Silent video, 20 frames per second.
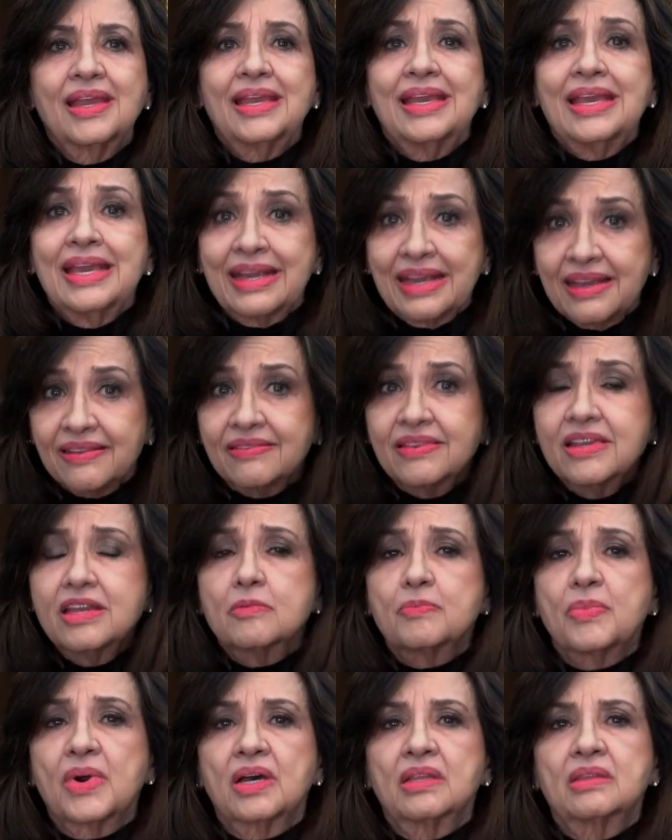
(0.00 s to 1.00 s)
y que
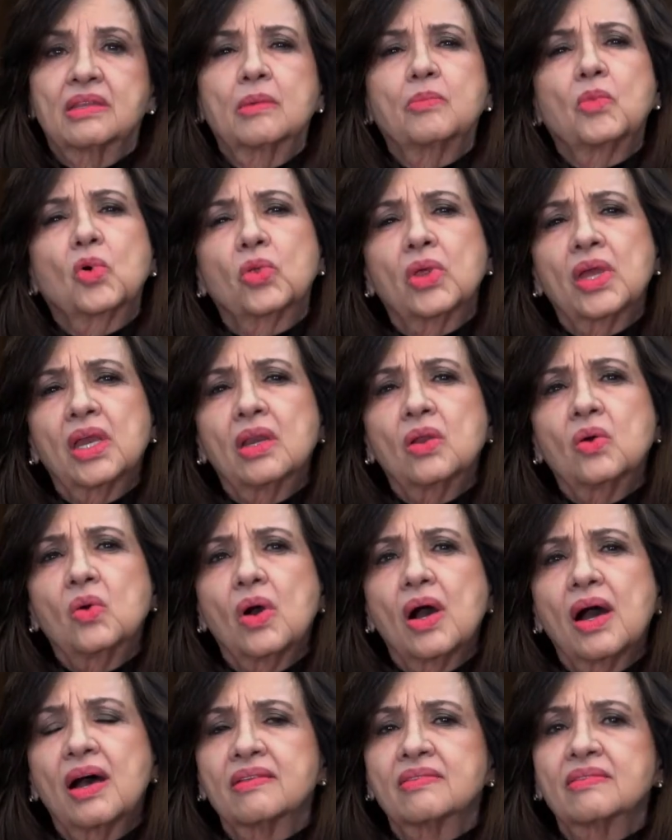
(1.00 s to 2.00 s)
sirva de modelo
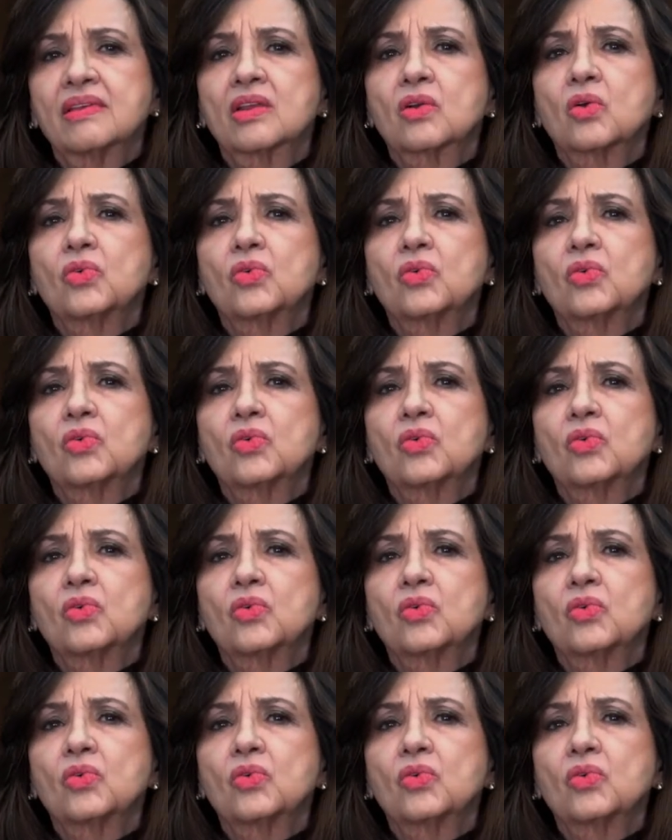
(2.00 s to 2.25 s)
a ser